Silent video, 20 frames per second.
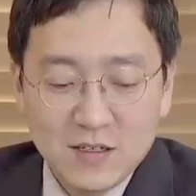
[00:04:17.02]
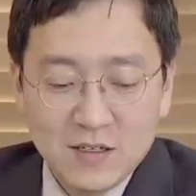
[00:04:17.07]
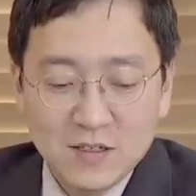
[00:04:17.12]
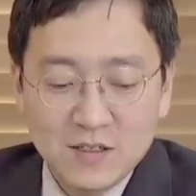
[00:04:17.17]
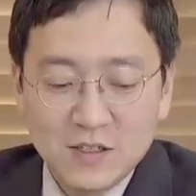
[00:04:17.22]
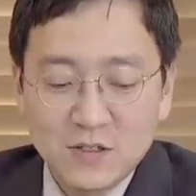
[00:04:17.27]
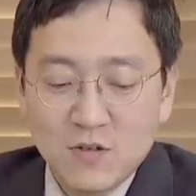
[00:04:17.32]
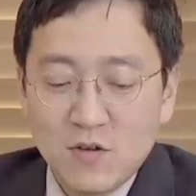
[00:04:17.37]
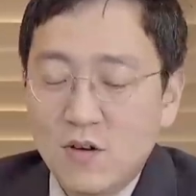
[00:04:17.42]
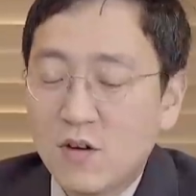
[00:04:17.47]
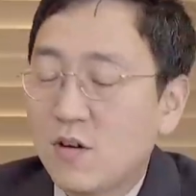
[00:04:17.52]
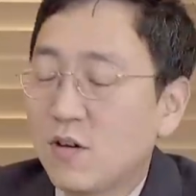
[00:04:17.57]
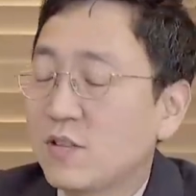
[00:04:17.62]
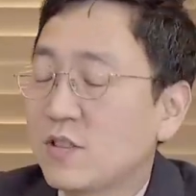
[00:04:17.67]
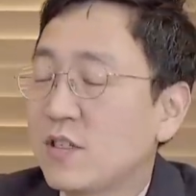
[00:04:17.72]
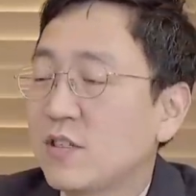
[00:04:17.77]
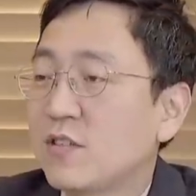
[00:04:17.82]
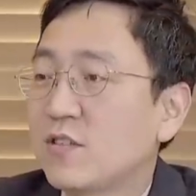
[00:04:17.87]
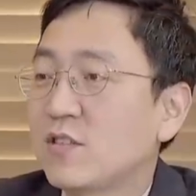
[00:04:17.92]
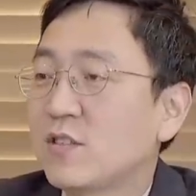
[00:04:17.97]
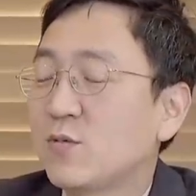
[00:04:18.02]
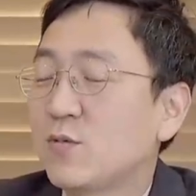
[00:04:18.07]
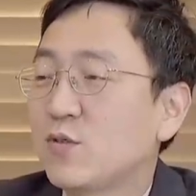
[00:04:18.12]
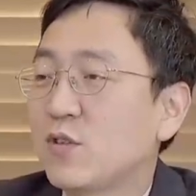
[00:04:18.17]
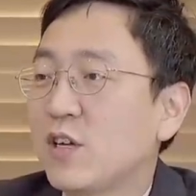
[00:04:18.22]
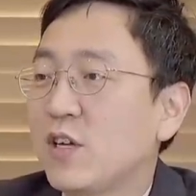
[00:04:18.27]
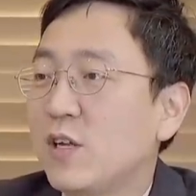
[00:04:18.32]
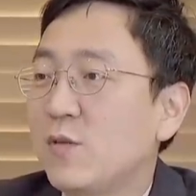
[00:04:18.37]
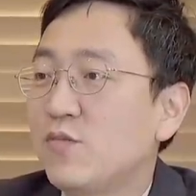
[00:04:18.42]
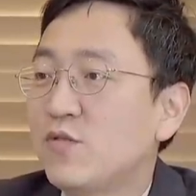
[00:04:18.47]
그 증거가
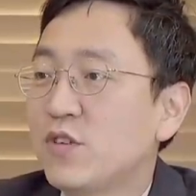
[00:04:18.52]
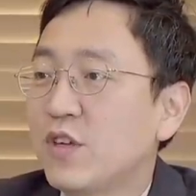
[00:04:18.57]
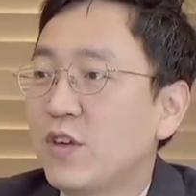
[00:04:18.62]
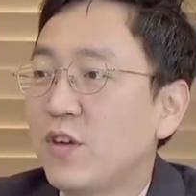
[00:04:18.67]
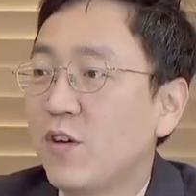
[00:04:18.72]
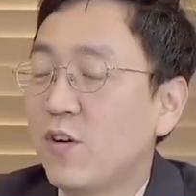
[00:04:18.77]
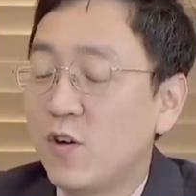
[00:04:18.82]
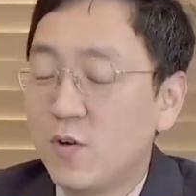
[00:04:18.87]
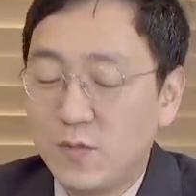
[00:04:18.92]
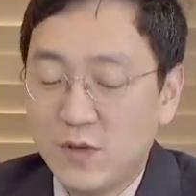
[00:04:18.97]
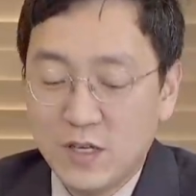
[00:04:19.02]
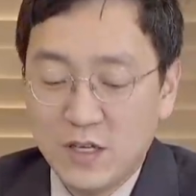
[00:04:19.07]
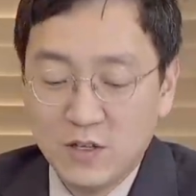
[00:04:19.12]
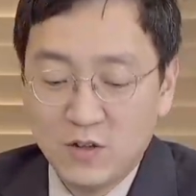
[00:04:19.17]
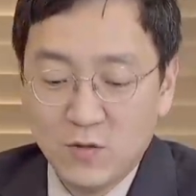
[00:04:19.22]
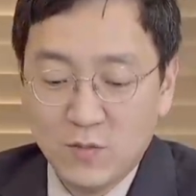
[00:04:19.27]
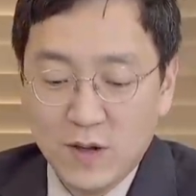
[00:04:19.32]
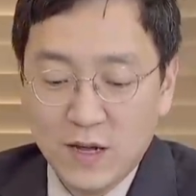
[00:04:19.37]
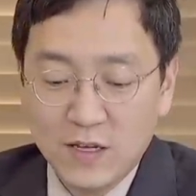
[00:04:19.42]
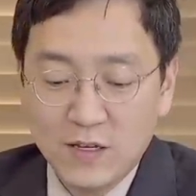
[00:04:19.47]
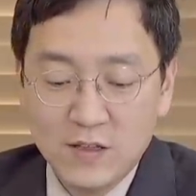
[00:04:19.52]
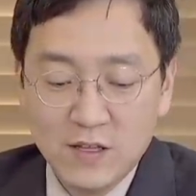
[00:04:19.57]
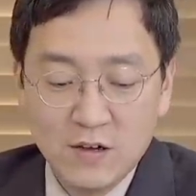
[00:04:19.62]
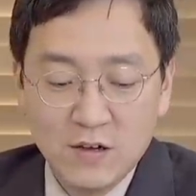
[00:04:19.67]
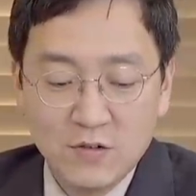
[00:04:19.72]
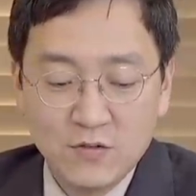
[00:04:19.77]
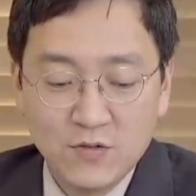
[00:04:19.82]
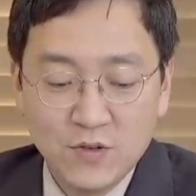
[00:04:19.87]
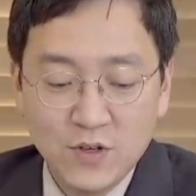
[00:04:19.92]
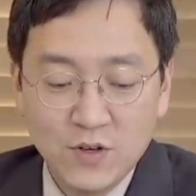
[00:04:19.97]
컨센서스보다 1분기 영업이 이더 많이
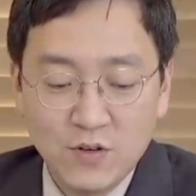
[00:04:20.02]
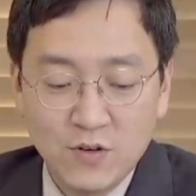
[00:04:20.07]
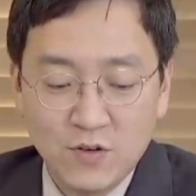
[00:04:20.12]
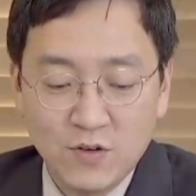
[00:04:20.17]
나왔고요.